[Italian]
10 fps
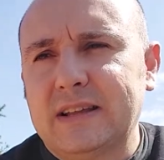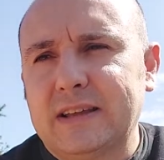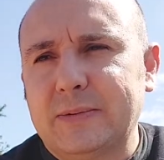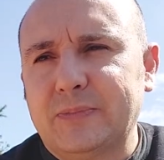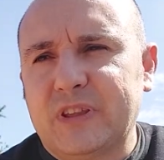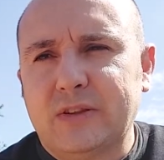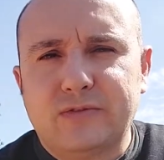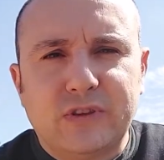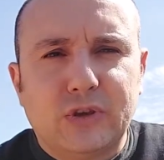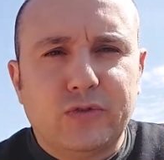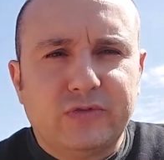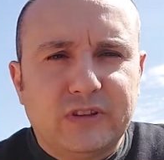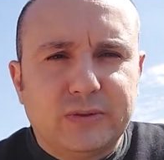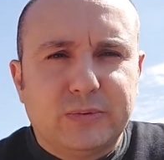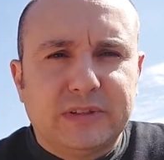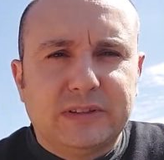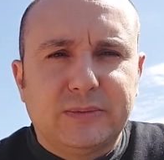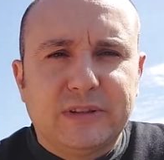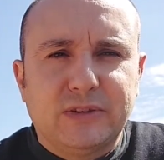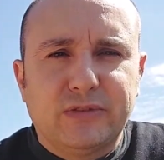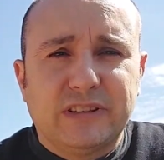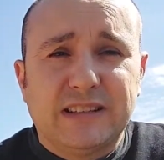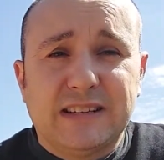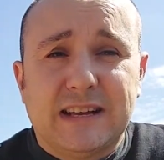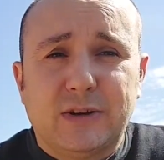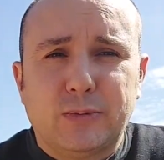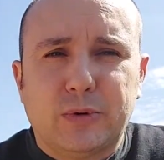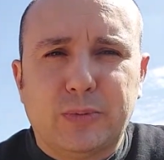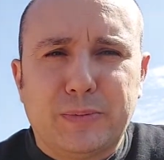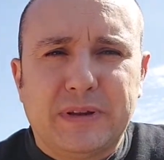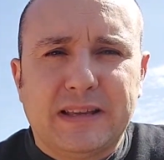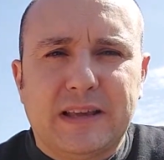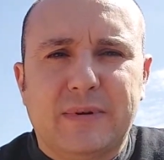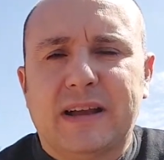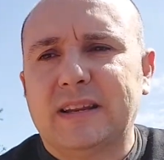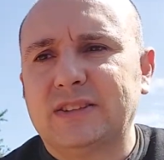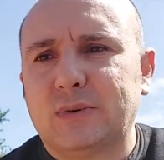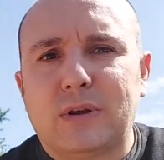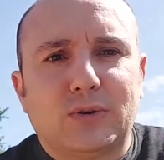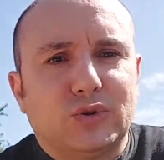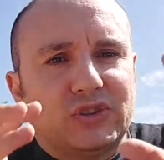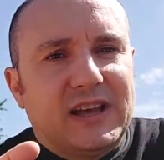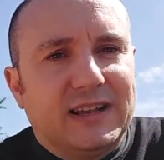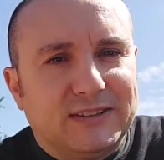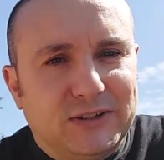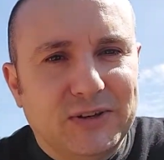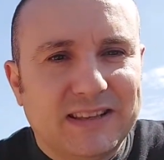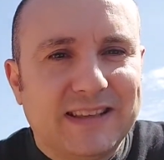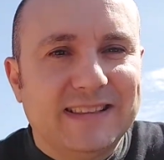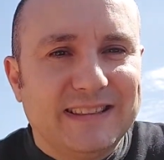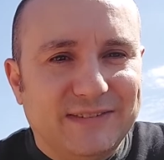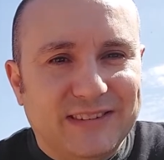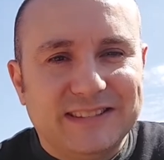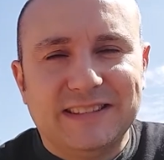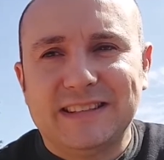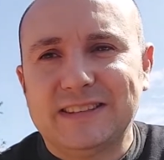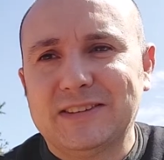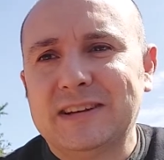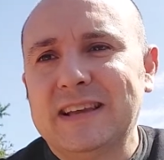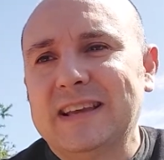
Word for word: eh, e non vi convince, portate al medico veterinario proprio perché magari c'è qualcos'altro che gli dà fastidio.